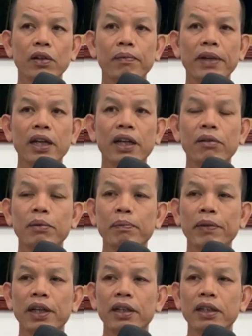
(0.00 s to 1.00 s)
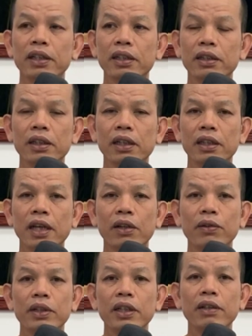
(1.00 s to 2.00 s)
ออกมาแล้วว่าเป็นคือ จั
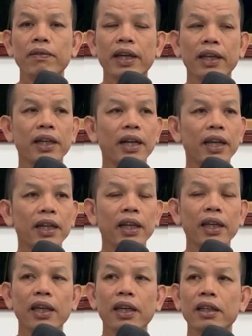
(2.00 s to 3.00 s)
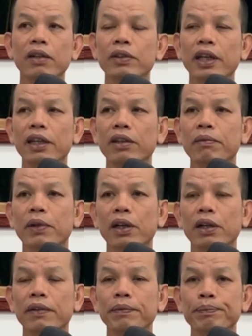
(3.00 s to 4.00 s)
งเขาคืดไปก็ได้เด้เข้าใจอยู่บ
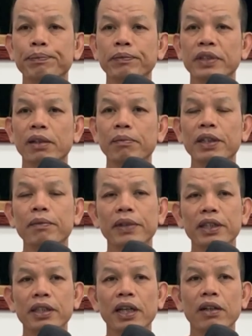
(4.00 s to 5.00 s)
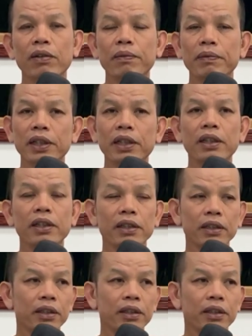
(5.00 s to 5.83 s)
อกอย่าพึ่งไปเสือความคืด